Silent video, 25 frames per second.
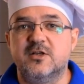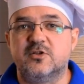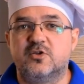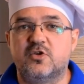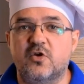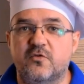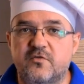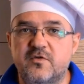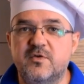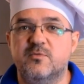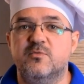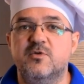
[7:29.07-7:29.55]

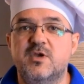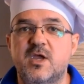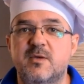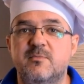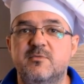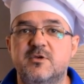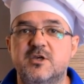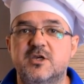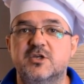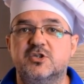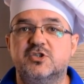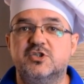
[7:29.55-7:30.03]
to
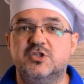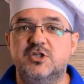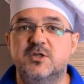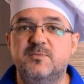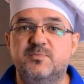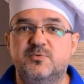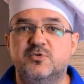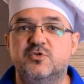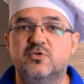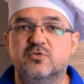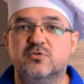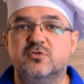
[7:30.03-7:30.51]
wyjmujemy je
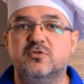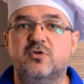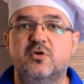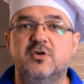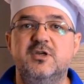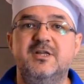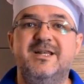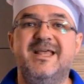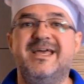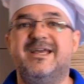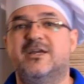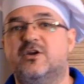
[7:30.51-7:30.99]
szybciutko
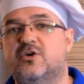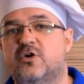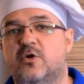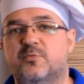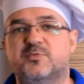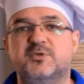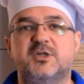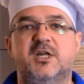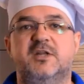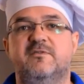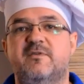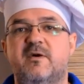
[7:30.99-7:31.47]
i lekko
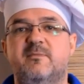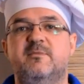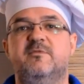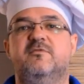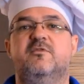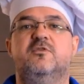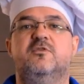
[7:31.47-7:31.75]
przelewamy